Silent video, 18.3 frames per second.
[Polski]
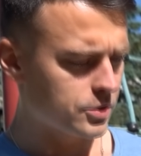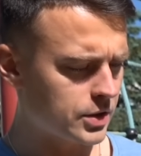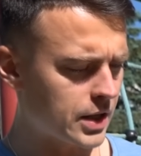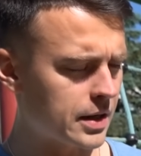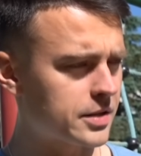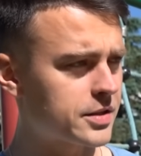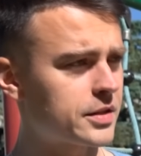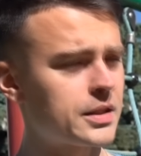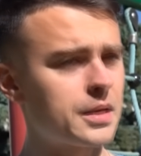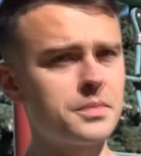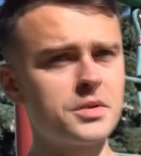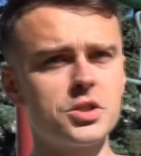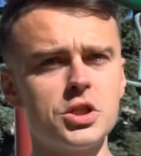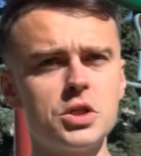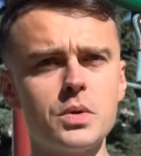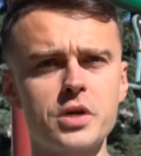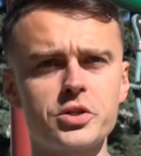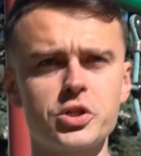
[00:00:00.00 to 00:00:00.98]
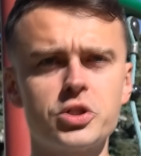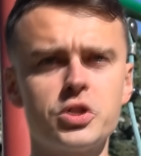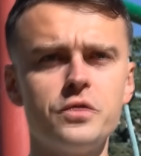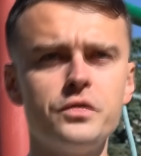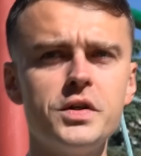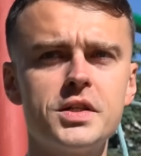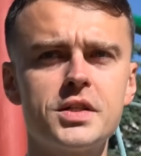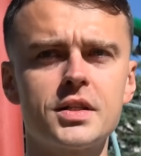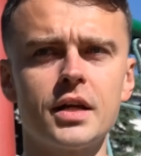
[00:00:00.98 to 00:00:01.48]
Tak, że tam jest siła
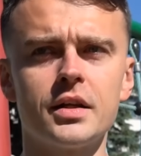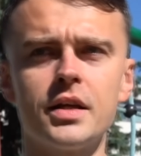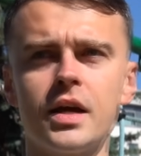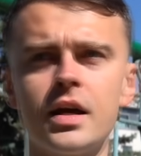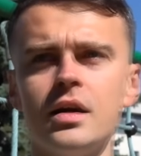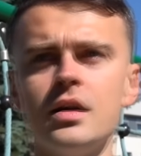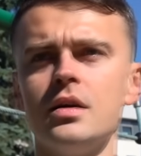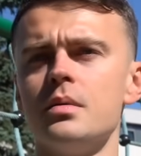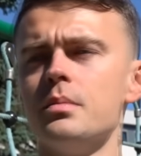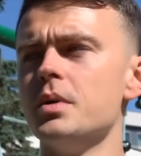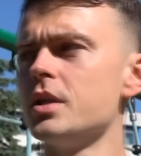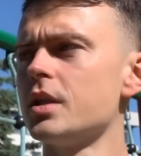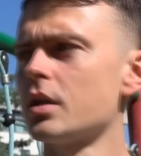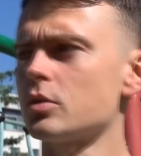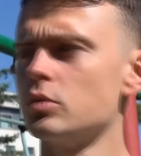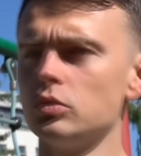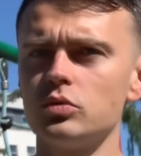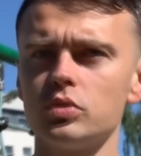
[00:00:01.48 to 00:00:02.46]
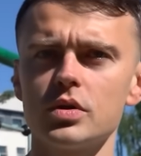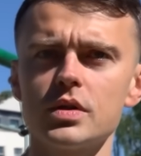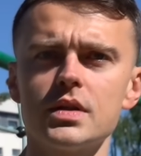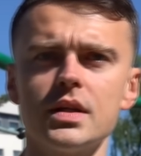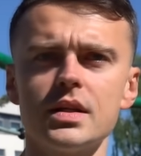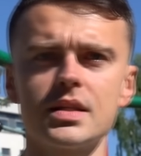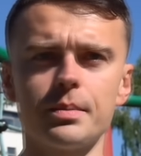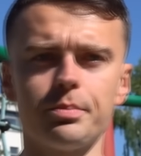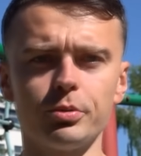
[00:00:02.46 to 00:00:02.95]
rzeczywista, nie? My na
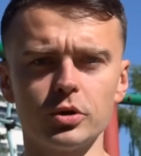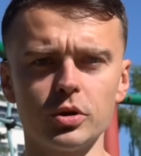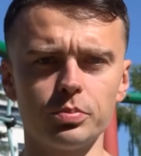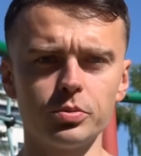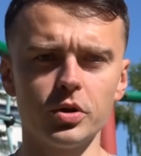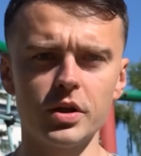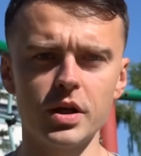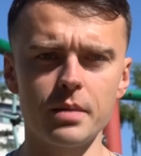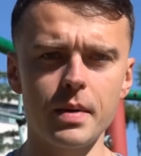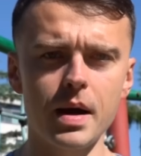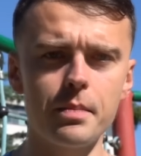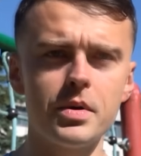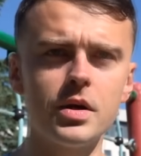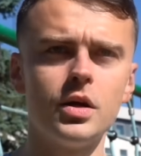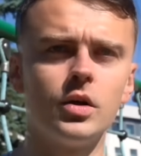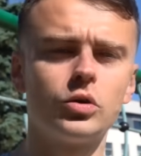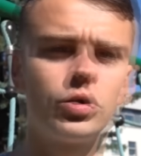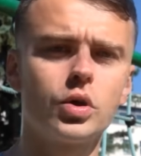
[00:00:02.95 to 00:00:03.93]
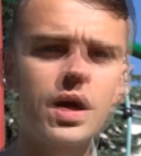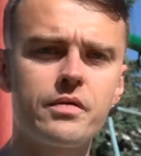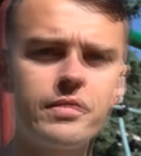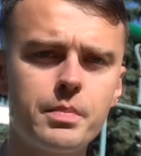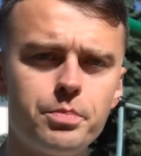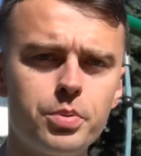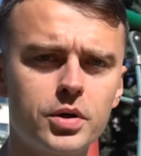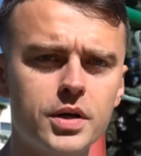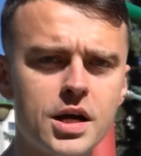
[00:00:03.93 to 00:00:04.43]
kulturystyce podobno nie mamy, to ja
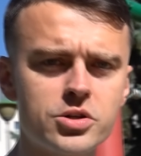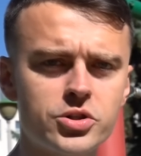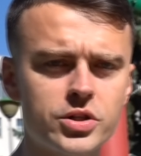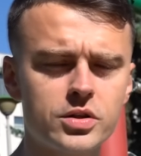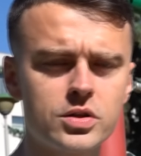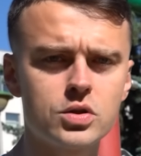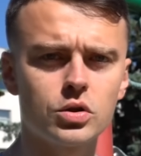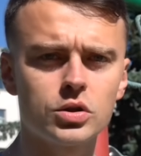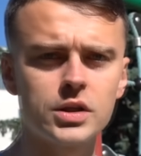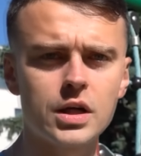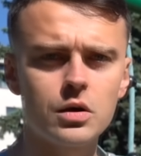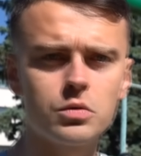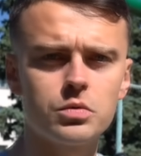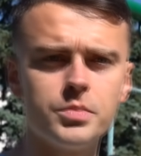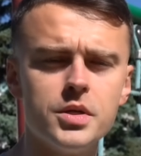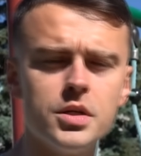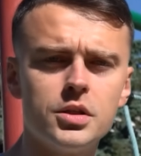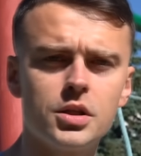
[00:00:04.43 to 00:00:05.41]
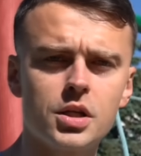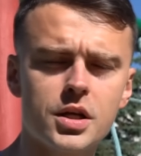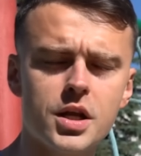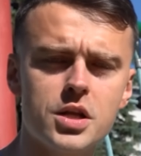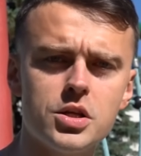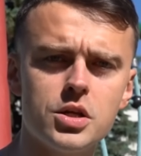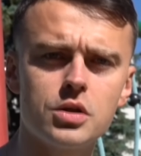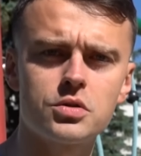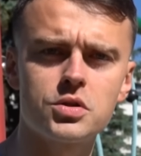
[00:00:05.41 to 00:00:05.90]
wam pokażę, co dał mi
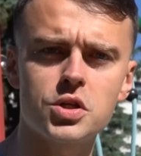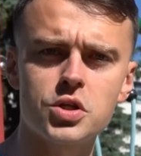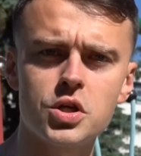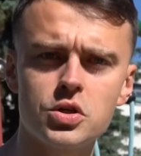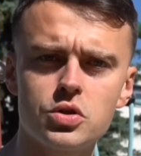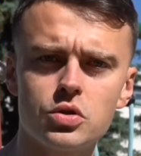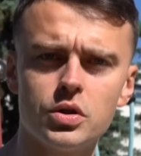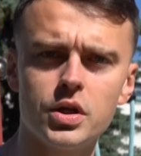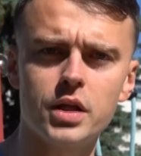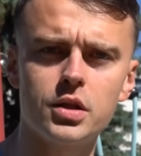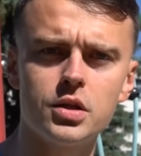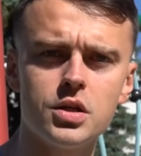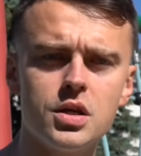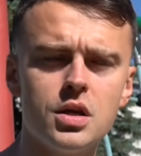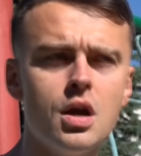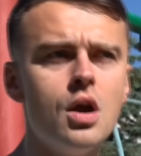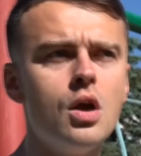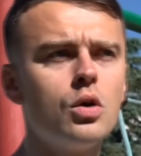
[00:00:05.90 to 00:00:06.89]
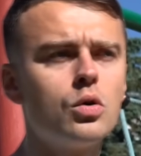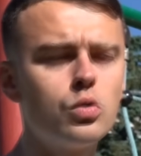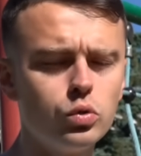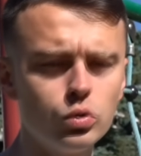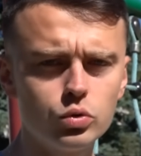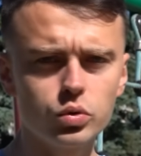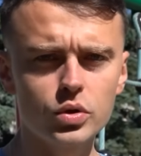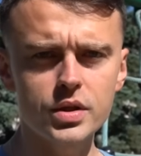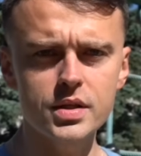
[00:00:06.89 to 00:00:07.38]
trening dziesięcioletni
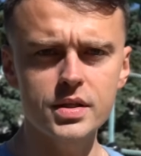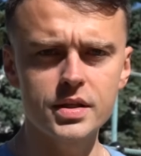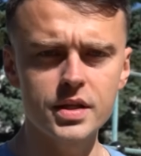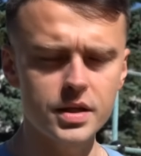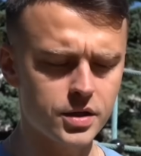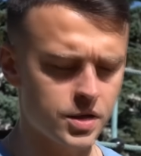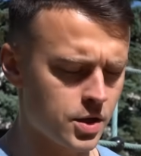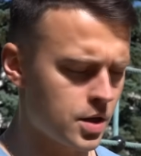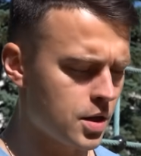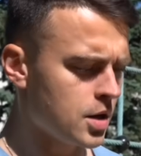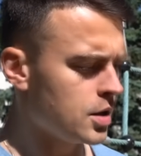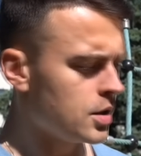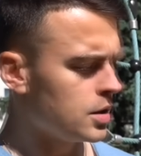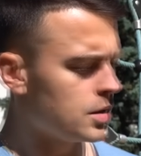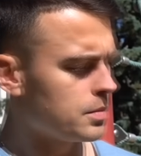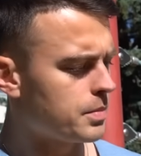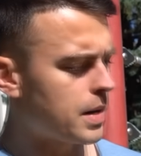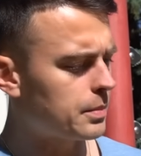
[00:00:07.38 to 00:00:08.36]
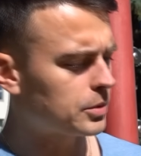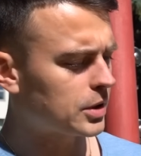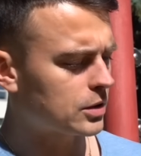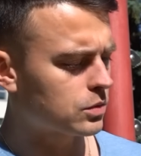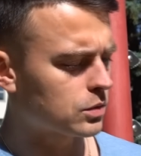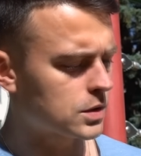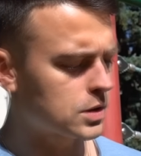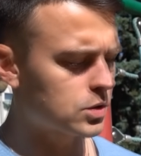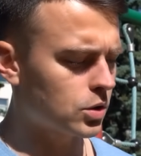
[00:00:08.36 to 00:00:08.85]
kulturystyki. Mam
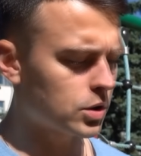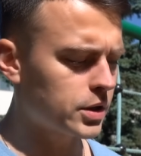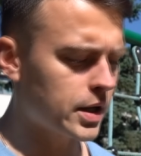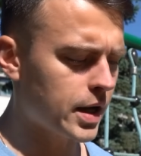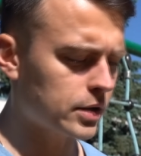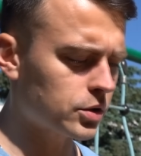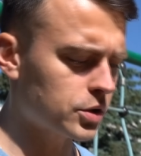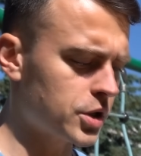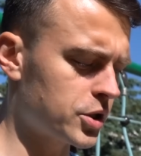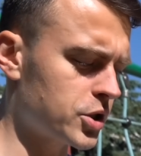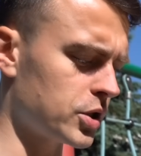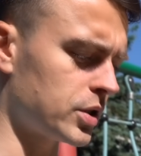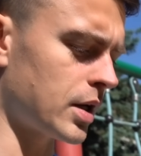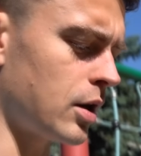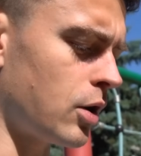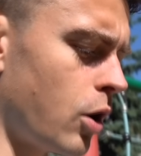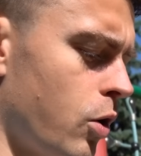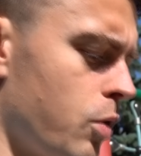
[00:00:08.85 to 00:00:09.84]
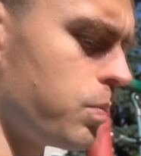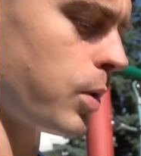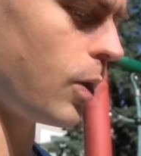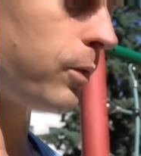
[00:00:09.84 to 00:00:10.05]
taką stronę, jak to się czyta? Home